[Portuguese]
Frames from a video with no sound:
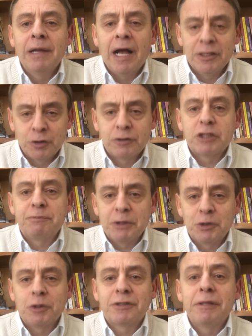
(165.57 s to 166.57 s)
As outras
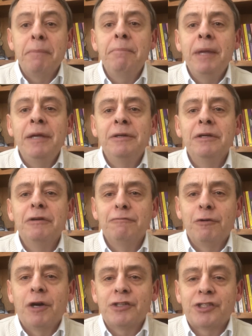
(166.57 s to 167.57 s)
pessoas também
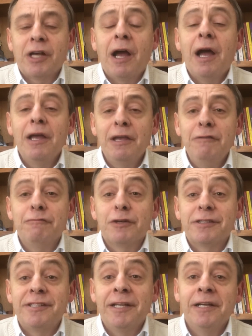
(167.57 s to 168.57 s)
vão achar em
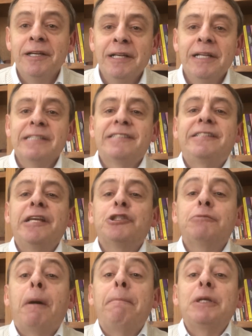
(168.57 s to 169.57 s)
você.
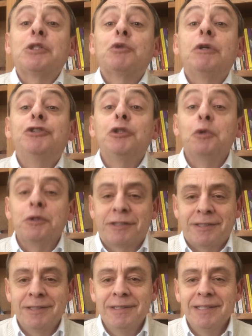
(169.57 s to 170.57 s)
Seja uma pessoa de
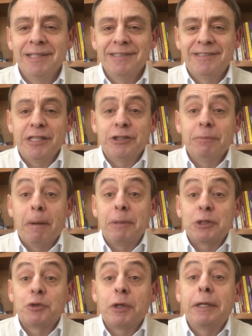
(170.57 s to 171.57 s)
luz, seja uma
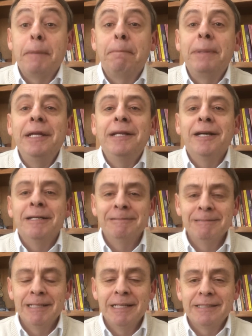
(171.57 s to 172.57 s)
pessoa que brilha,
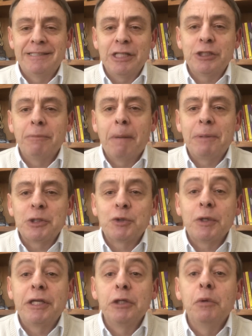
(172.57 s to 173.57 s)
seja uma
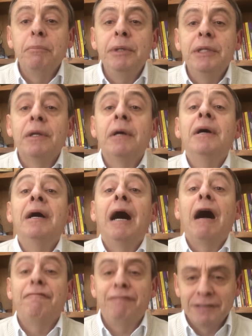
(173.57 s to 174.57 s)
pessoa que ilumina
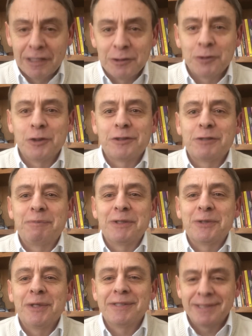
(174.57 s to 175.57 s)
a vida das outras
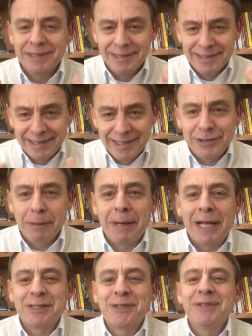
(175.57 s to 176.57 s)
pessoas. Grande
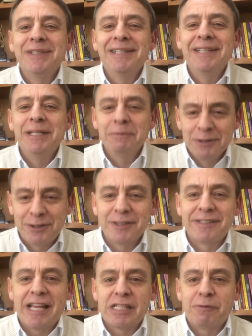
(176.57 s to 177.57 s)
abraço e muito
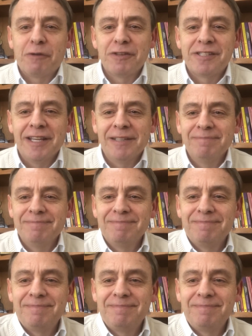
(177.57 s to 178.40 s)
sucesso para você.